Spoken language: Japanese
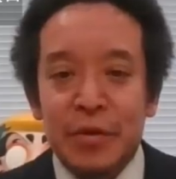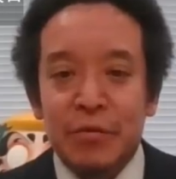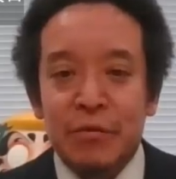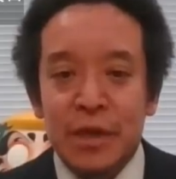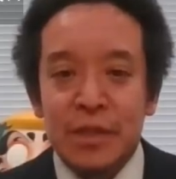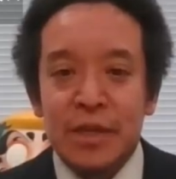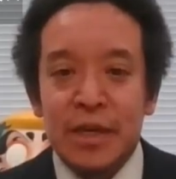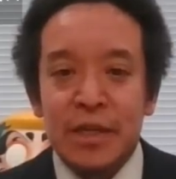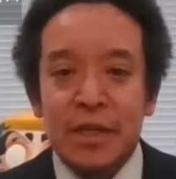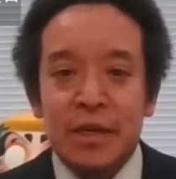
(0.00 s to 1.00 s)
ご発
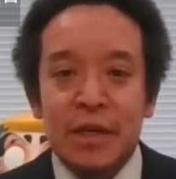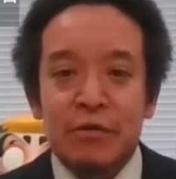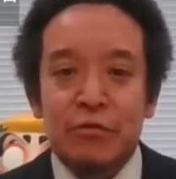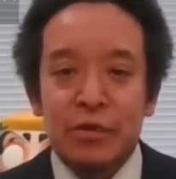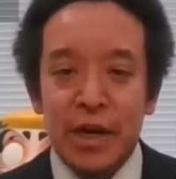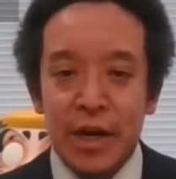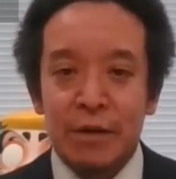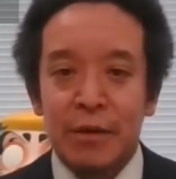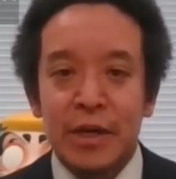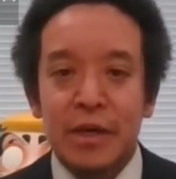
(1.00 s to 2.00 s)
言いただけるのであ
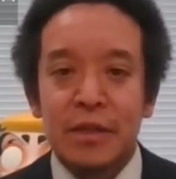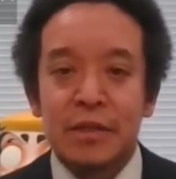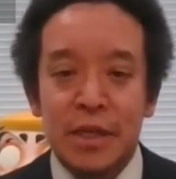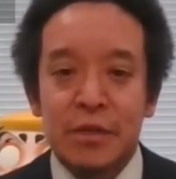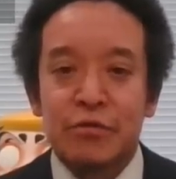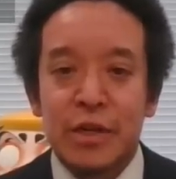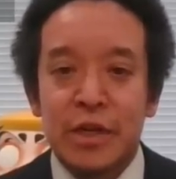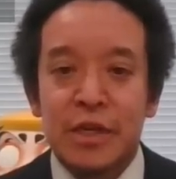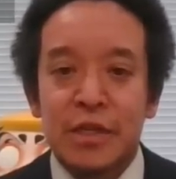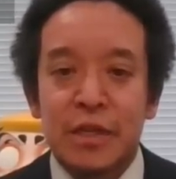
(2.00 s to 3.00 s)
ればね、それ
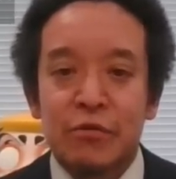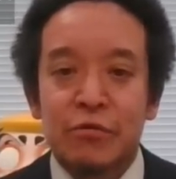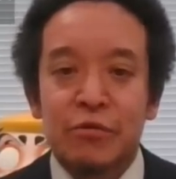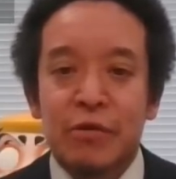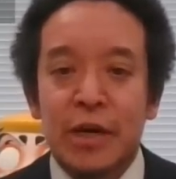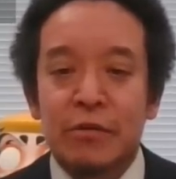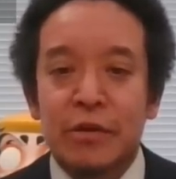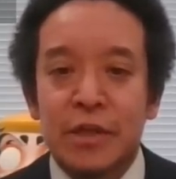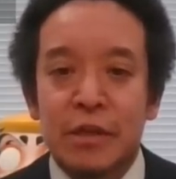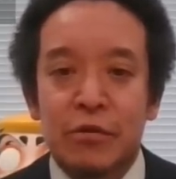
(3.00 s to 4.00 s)
なりに説得力はあるん
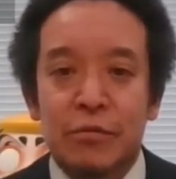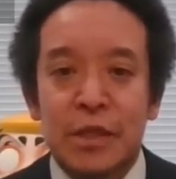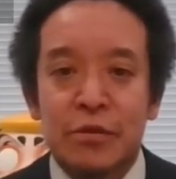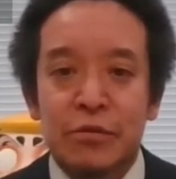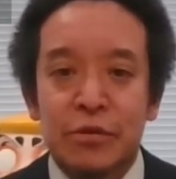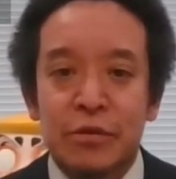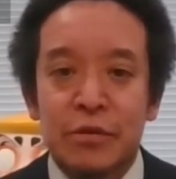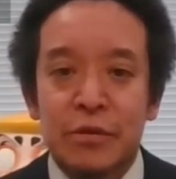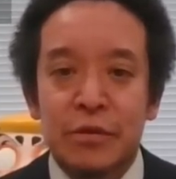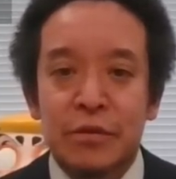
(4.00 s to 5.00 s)
ですけど、そうい
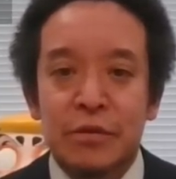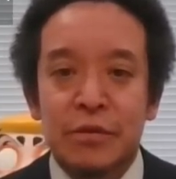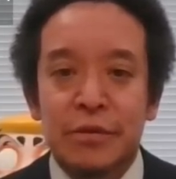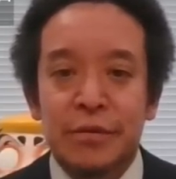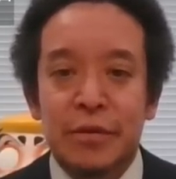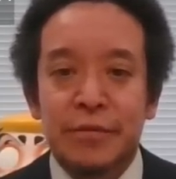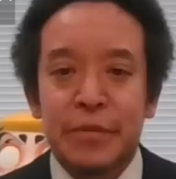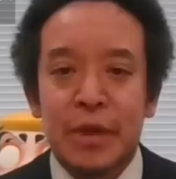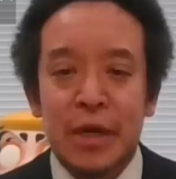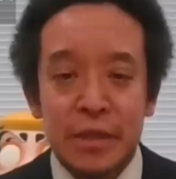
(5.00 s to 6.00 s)
う、
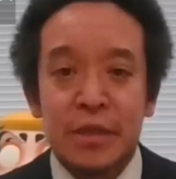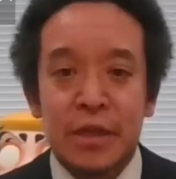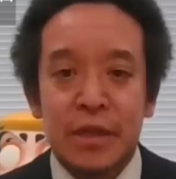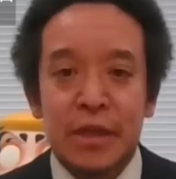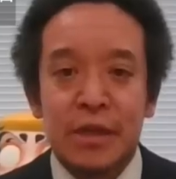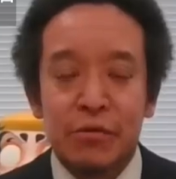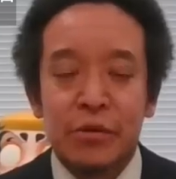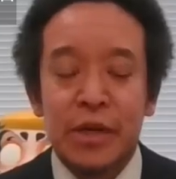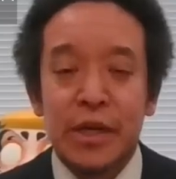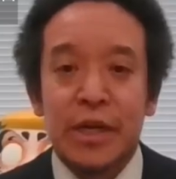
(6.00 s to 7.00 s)
発言って基
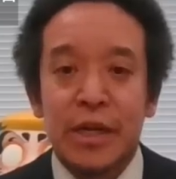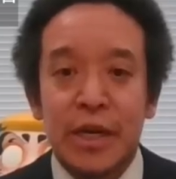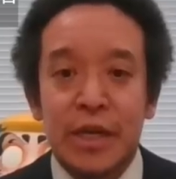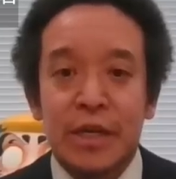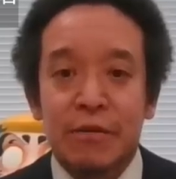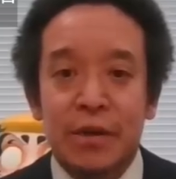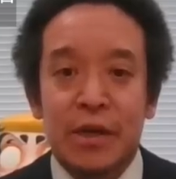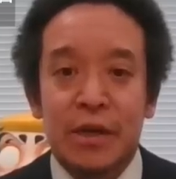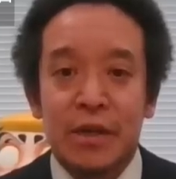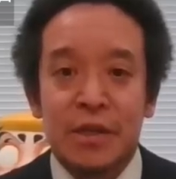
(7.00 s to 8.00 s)
本的にはないわ
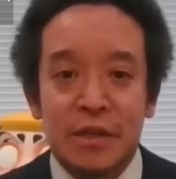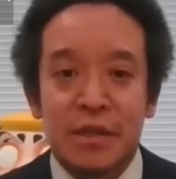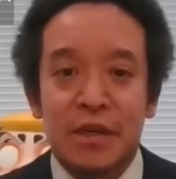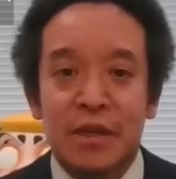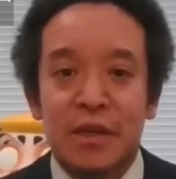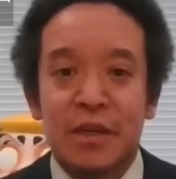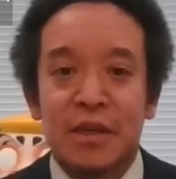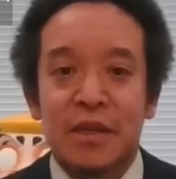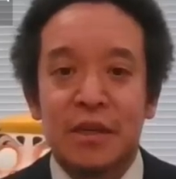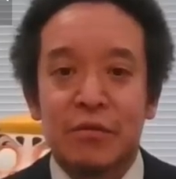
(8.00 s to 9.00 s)
けです
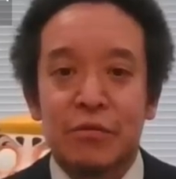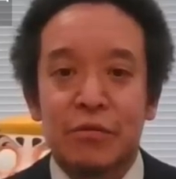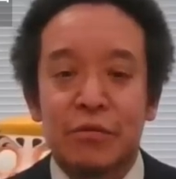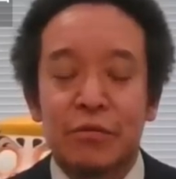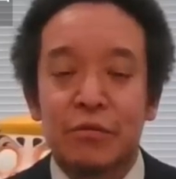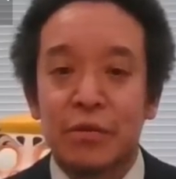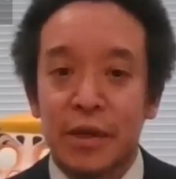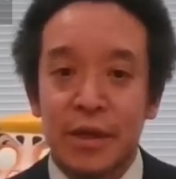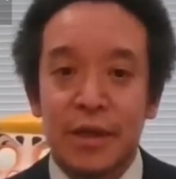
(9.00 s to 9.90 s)
ね。ということで。